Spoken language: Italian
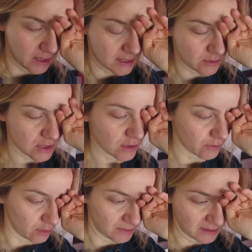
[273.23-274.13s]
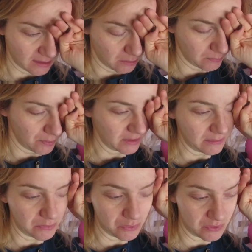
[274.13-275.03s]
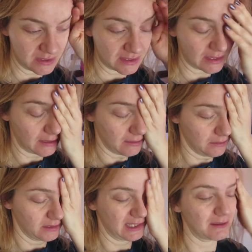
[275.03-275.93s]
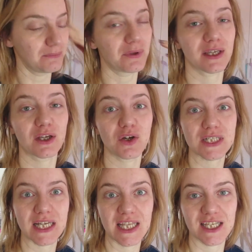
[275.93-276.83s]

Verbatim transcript: sto facendo voglio mettere un po' di musica vediamo un po' che cosa ne